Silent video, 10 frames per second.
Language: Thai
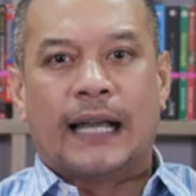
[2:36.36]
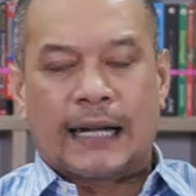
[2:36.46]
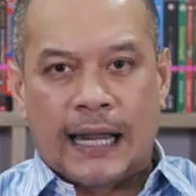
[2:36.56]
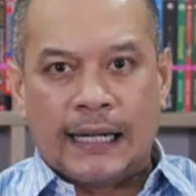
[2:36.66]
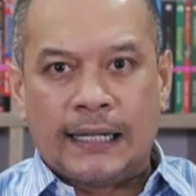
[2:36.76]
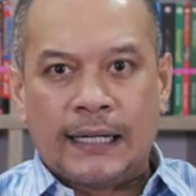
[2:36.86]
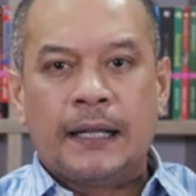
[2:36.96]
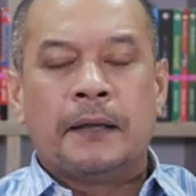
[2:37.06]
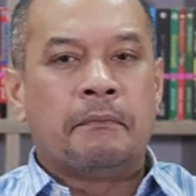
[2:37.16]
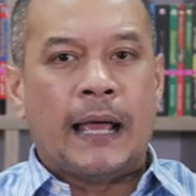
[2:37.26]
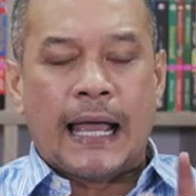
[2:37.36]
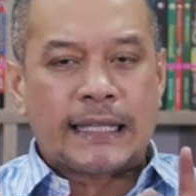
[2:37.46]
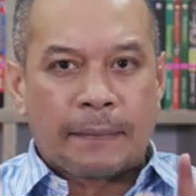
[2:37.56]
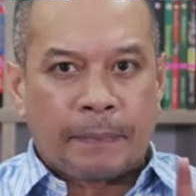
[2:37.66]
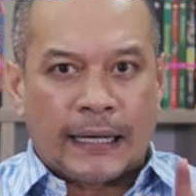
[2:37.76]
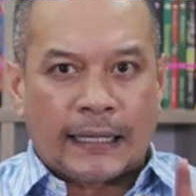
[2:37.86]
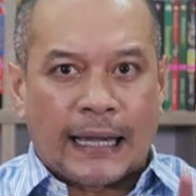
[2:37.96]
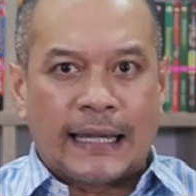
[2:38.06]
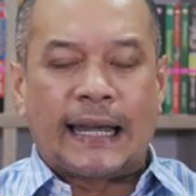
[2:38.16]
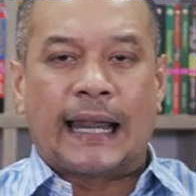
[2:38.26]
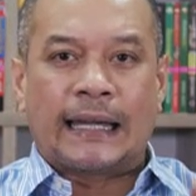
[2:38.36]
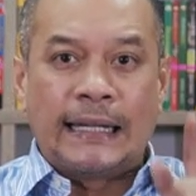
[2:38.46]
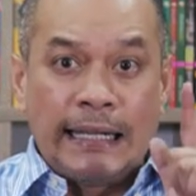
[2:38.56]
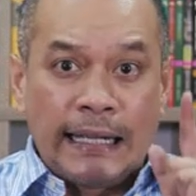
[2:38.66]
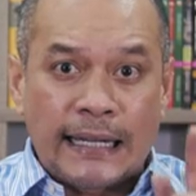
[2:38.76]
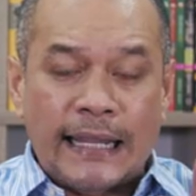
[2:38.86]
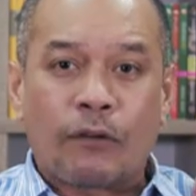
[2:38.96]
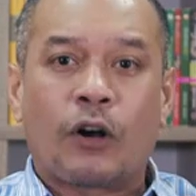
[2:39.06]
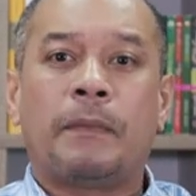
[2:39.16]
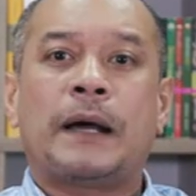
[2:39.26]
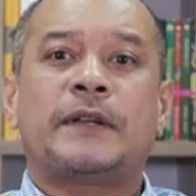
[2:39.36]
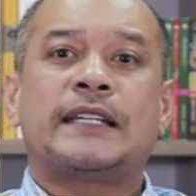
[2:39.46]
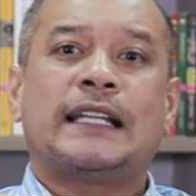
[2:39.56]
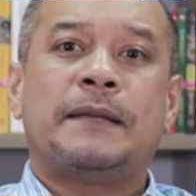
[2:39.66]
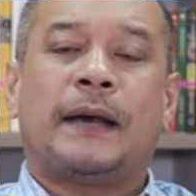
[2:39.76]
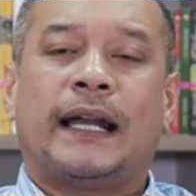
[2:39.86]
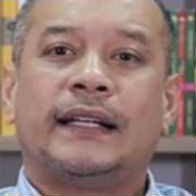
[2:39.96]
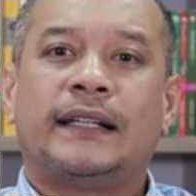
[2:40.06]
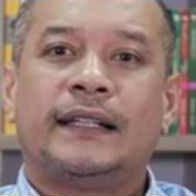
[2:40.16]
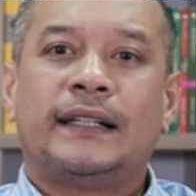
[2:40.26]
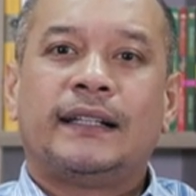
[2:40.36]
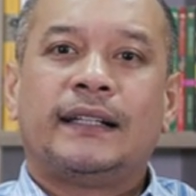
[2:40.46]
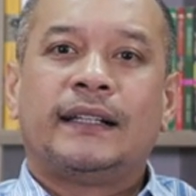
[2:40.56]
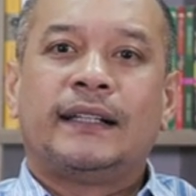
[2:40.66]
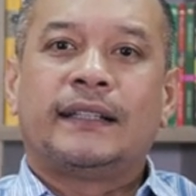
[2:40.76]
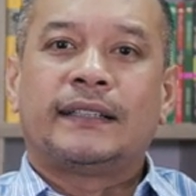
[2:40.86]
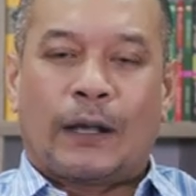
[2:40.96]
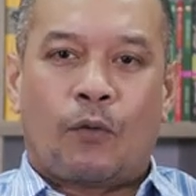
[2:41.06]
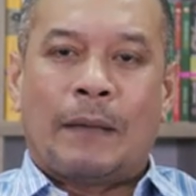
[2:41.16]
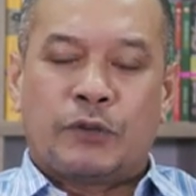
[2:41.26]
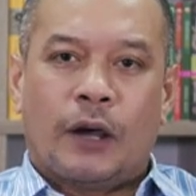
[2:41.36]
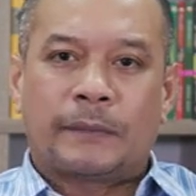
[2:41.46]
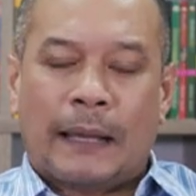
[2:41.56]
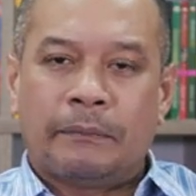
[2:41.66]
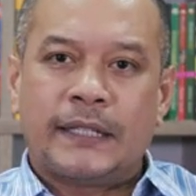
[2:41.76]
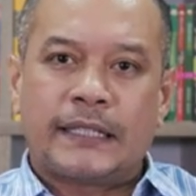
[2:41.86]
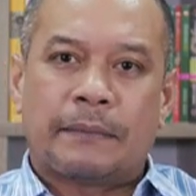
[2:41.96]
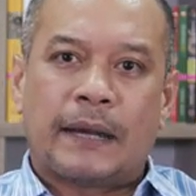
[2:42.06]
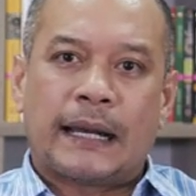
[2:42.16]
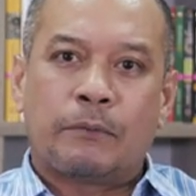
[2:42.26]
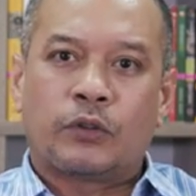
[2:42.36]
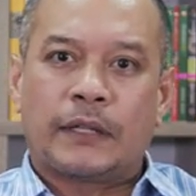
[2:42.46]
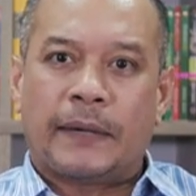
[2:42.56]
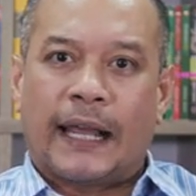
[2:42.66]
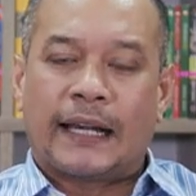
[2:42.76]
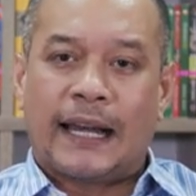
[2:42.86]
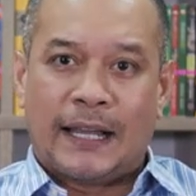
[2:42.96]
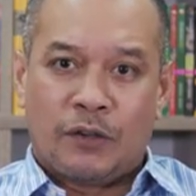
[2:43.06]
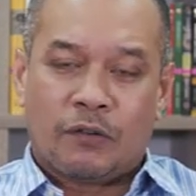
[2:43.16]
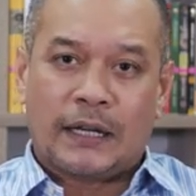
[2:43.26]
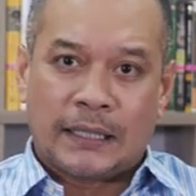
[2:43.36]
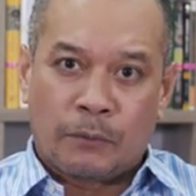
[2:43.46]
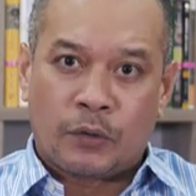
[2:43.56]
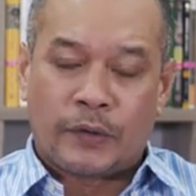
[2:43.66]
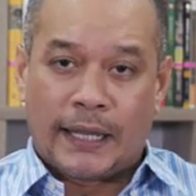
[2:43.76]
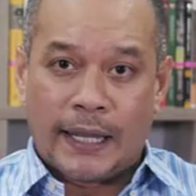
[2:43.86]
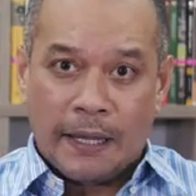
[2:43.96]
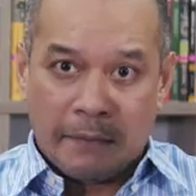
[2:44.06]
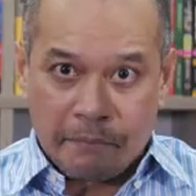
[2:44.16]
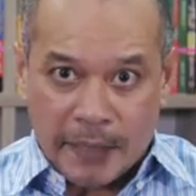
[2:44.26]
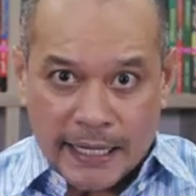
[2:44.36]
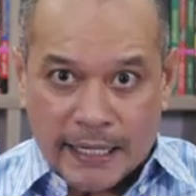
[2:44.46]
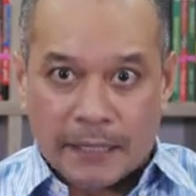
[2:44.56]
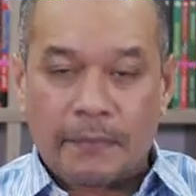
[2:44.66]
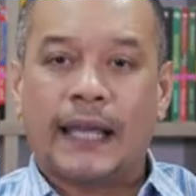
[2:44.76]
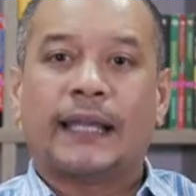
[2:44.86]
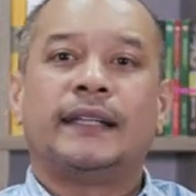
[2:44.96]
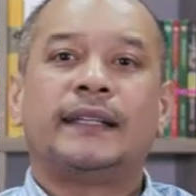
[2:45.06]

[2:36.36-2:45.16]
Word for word: ดังนั้นแม้จะเป็นแคนดิเดตหนึ่งเดียวของพรรคประชาธิปัตย์แต่ความชอบธรรมที่จะมาดำรงตำแหน่งนายกรัฐมนตรีมีหรือไม่